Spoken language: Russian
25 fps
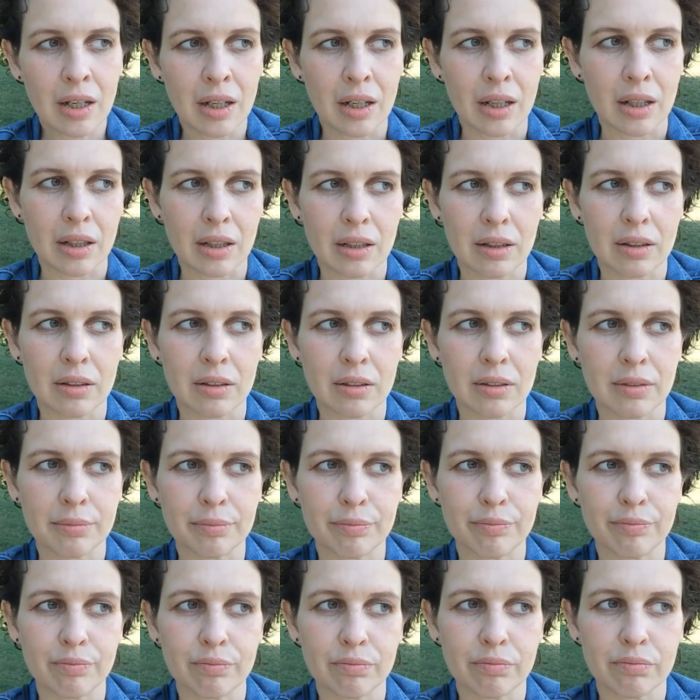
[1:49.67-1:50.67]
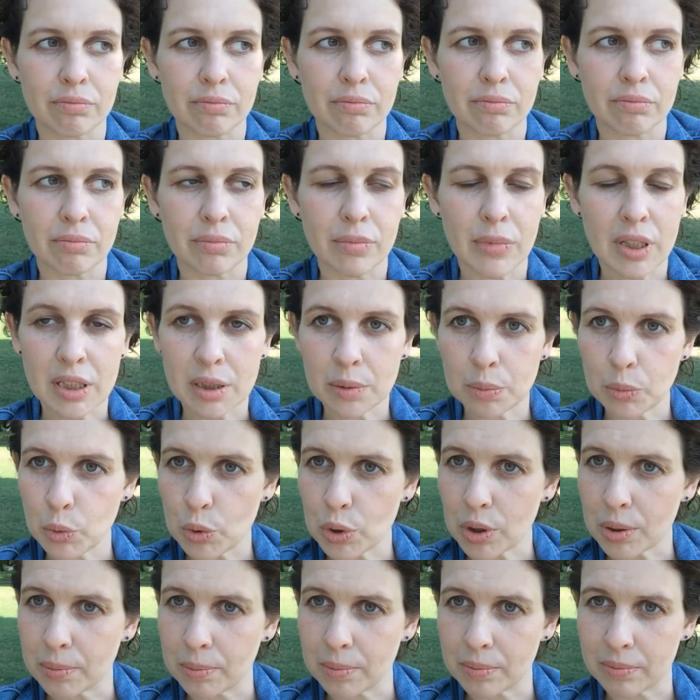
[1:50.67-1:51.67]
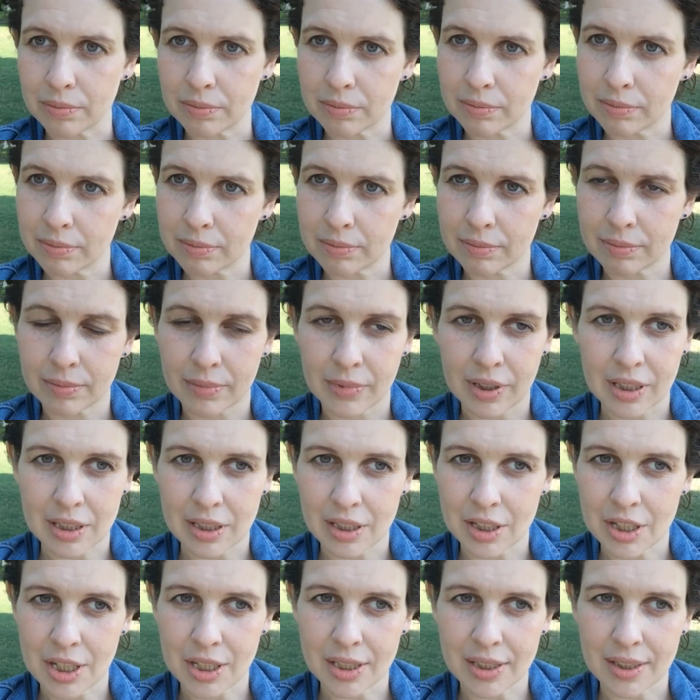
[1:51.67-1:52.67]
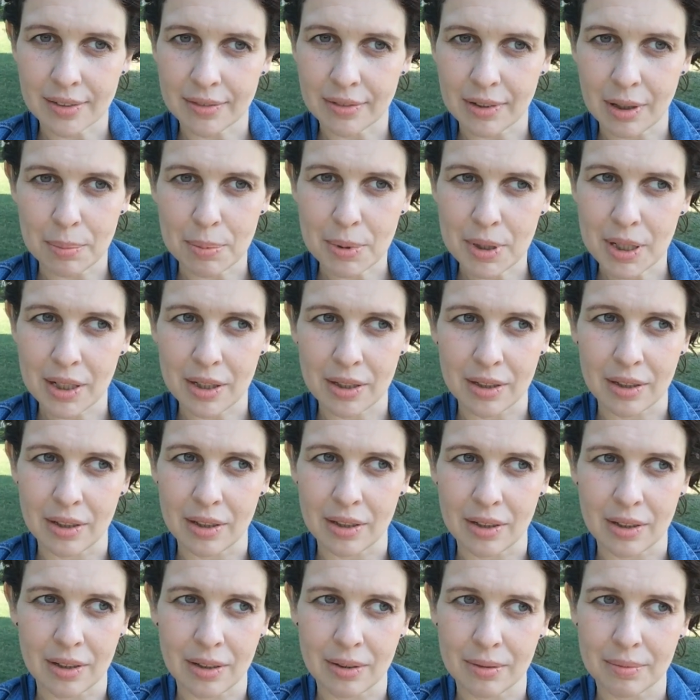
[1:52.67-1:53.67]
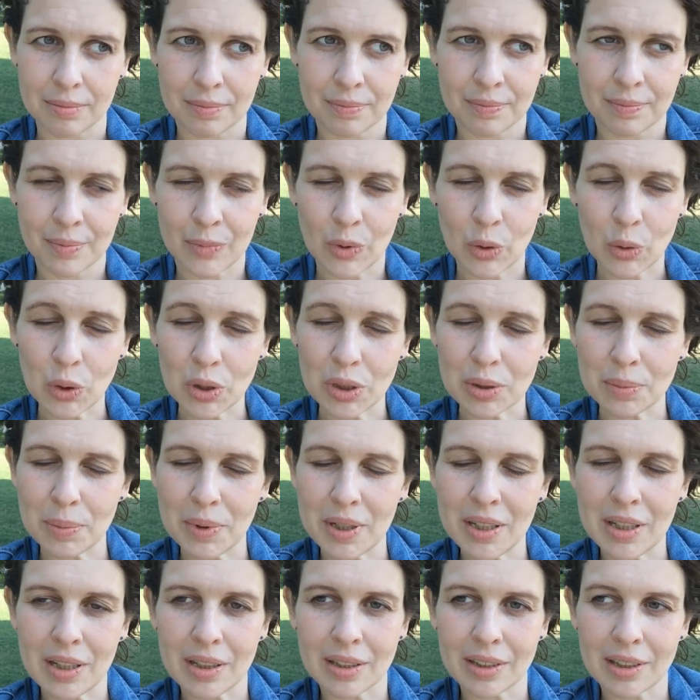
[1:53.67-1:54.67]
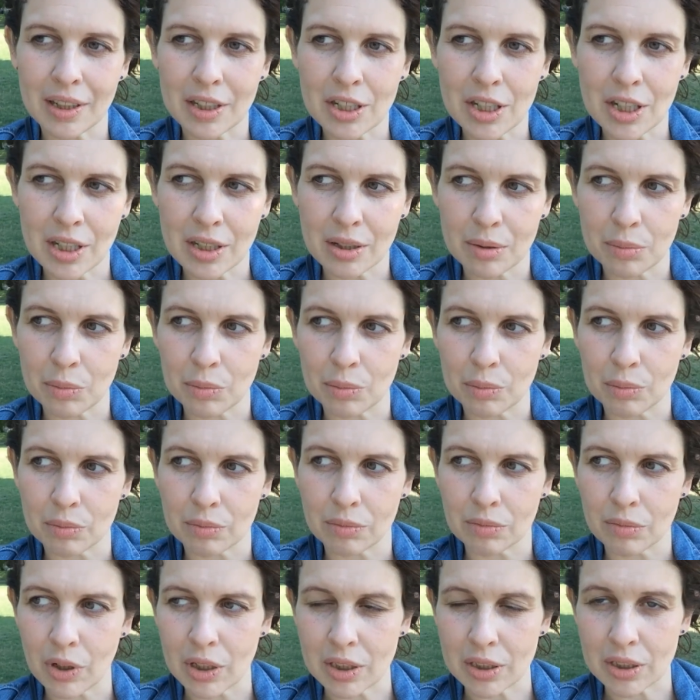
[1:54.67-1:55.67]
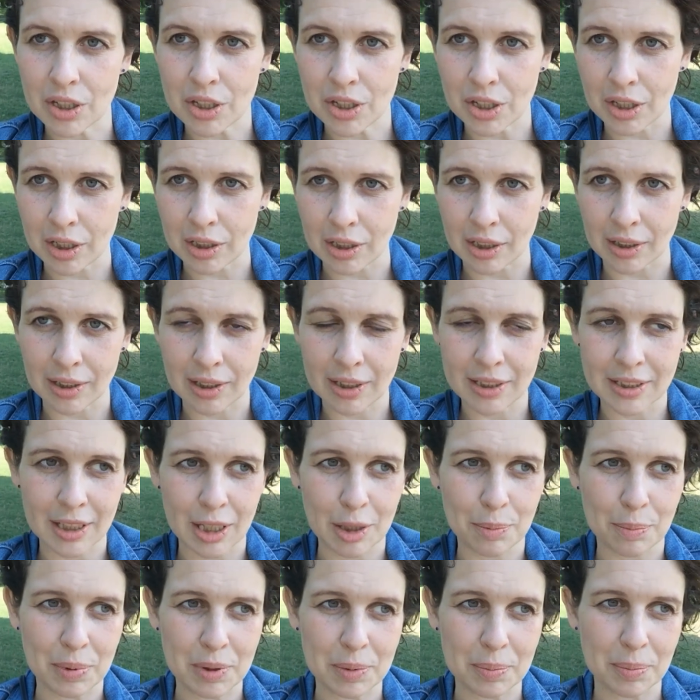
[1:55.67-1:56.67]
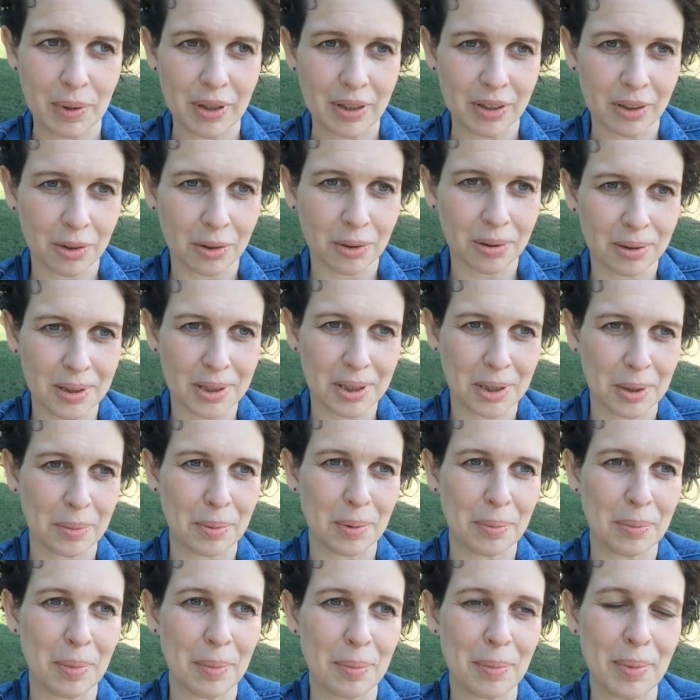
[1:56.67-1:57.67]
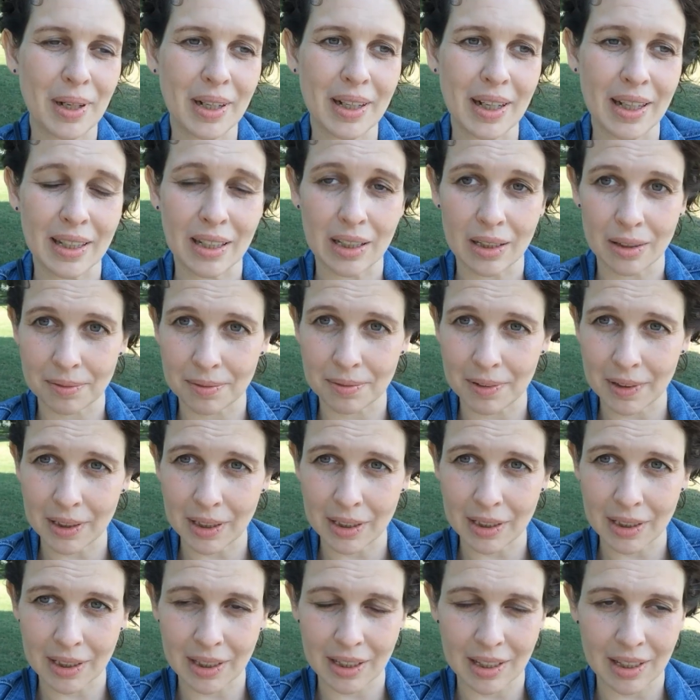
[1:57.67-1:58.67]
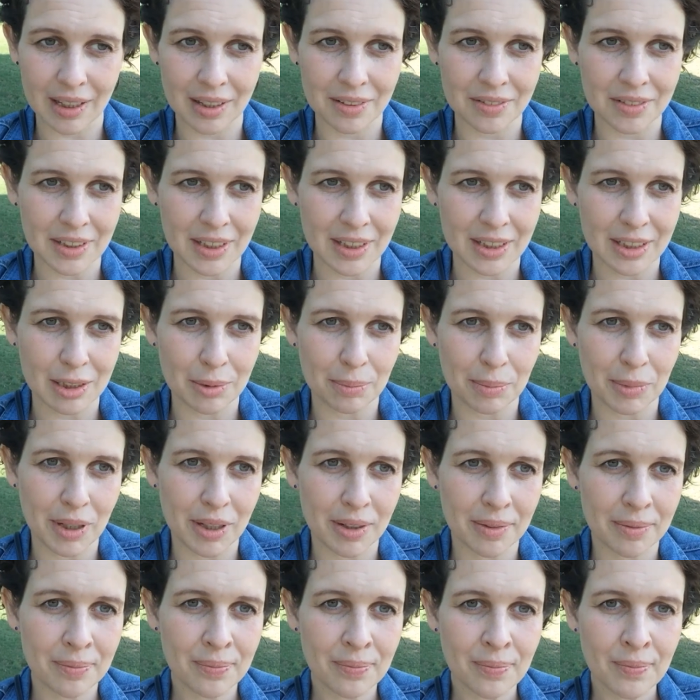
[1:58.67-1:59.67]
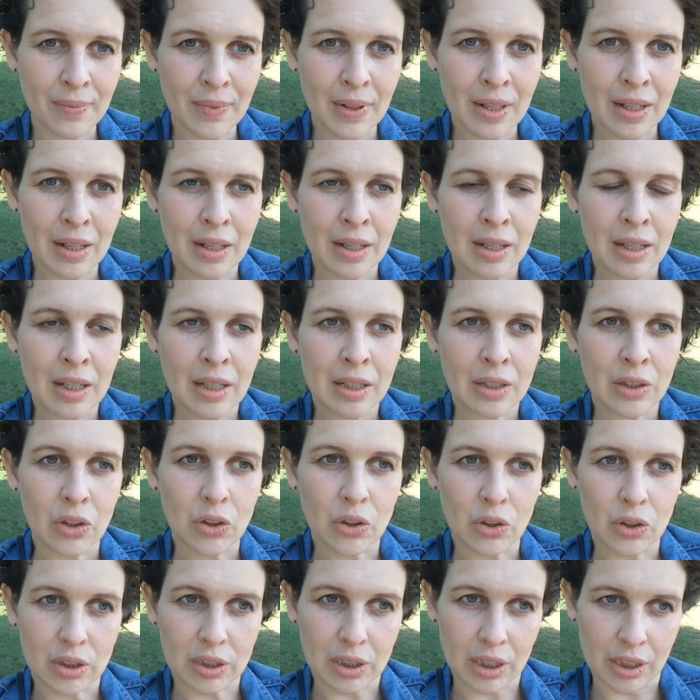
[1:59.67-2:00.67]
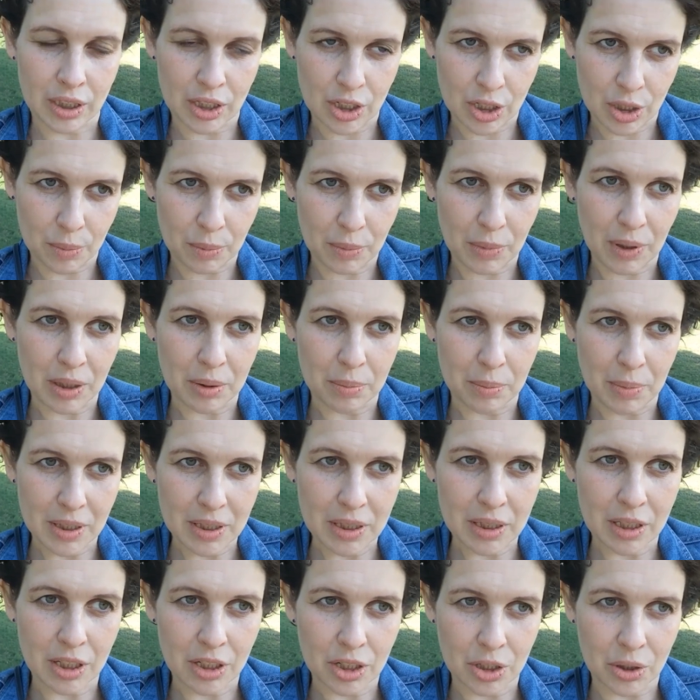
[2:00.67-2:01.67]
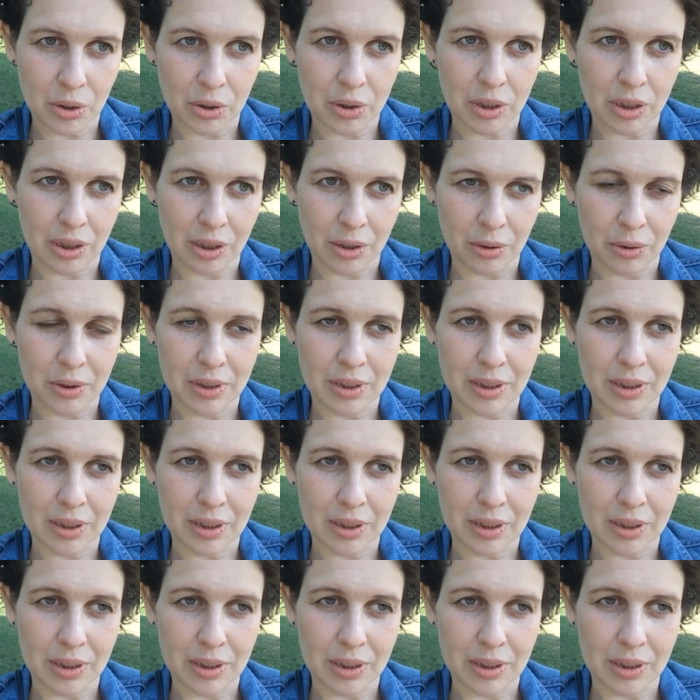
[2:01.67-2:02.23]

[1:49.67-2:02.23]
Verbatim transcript: Эм, мы с мужем если честно, вообще не... Ну, то есть мы не англичане, у нас даже нет английских паспортов, чтобы мы были какие-то фанаты королевской семьи. Ну, то есть, конечно, мы отметили, что это такое